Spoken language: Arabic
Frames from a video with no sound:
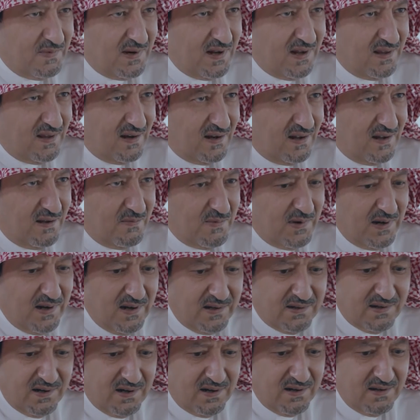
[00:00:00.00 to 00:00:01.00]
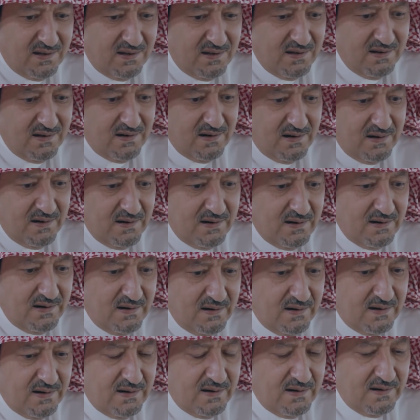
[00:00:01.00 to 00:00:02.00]
من هذا القبيل أعتقد الـ
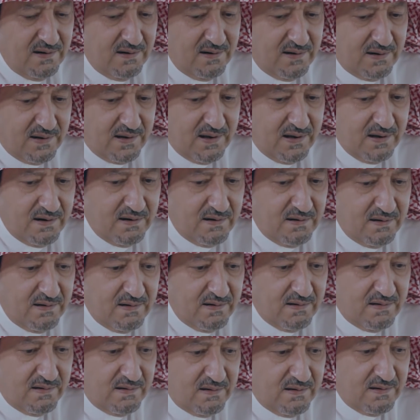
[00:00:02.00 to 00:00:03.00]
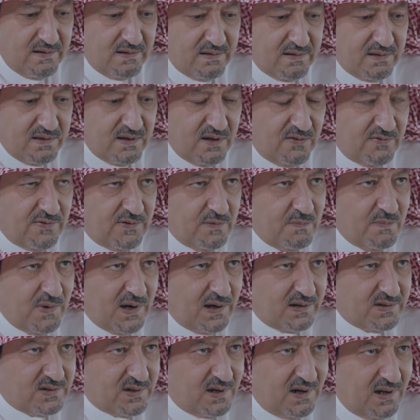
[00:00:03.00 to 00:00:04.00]
الـ كان الدفن آه،
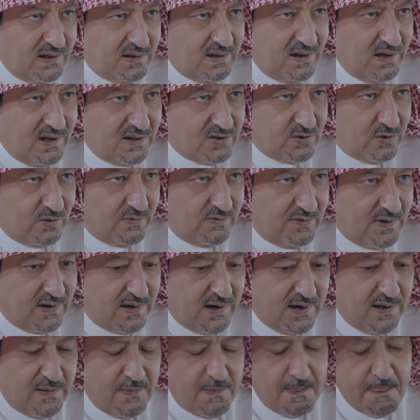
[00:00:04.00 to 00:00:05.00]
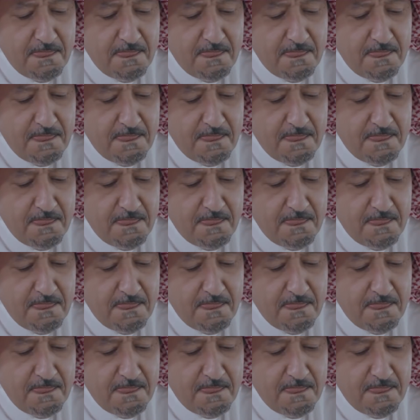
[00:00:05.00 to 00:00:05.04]
بعد صلاة العصر في الرياض